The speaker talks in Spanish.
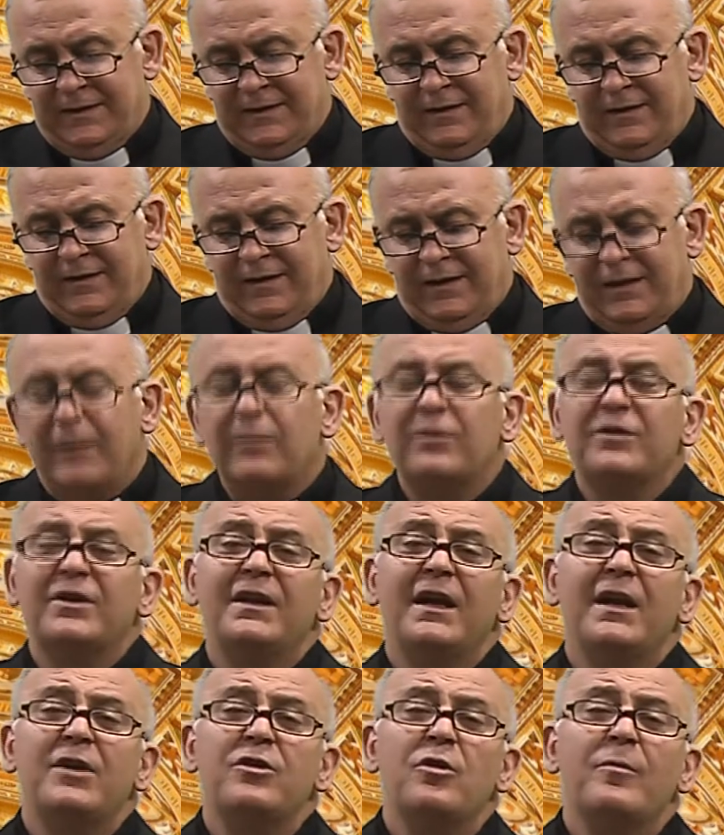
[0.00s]
Estamos en
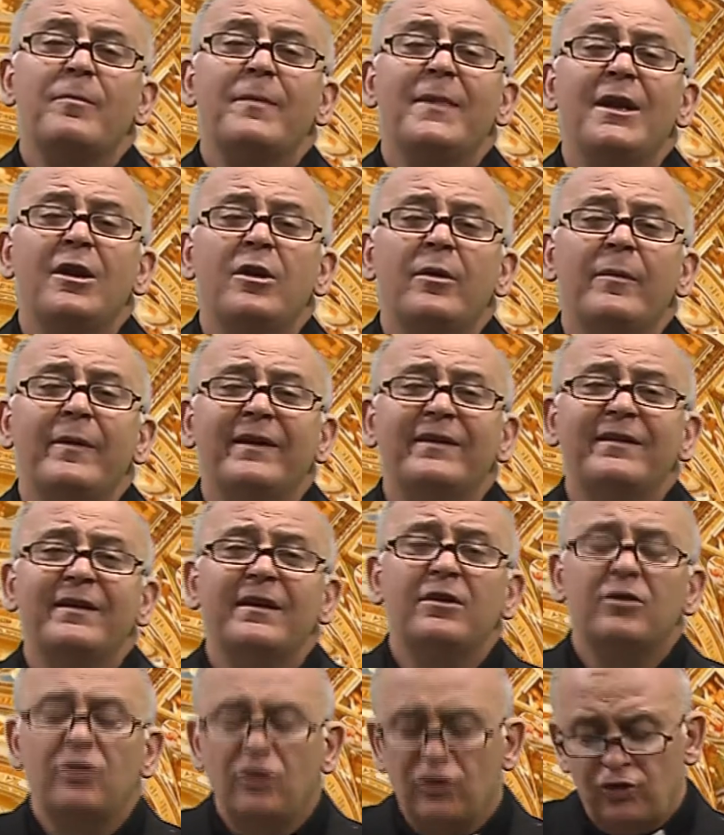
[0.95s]
el año
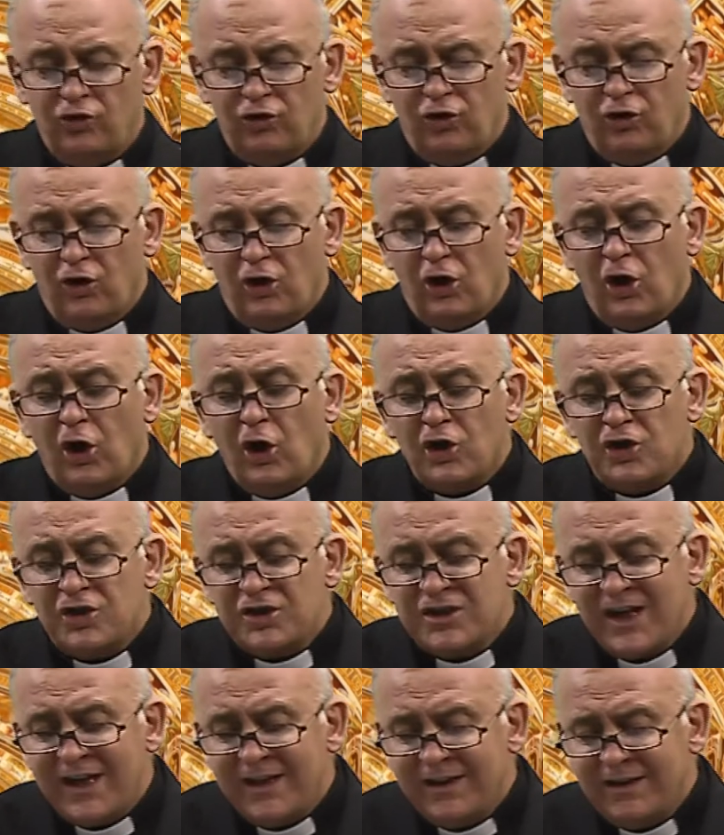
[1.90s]

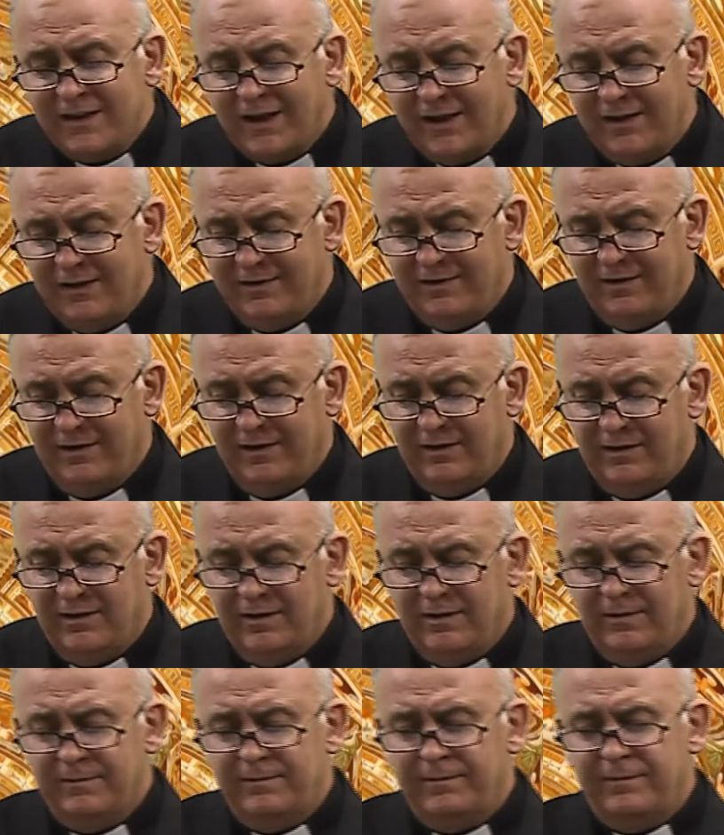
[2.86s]

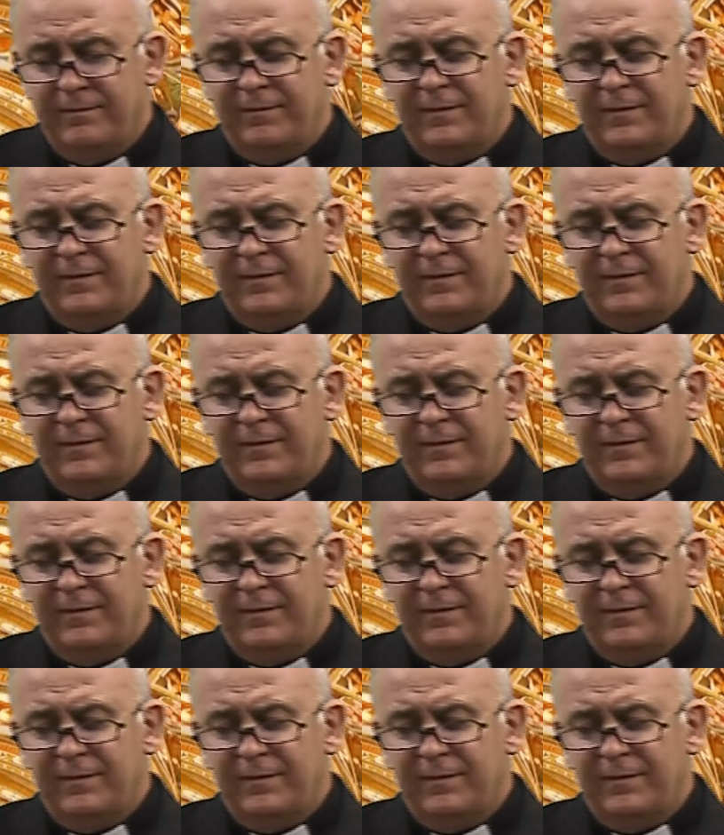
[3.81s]
1987.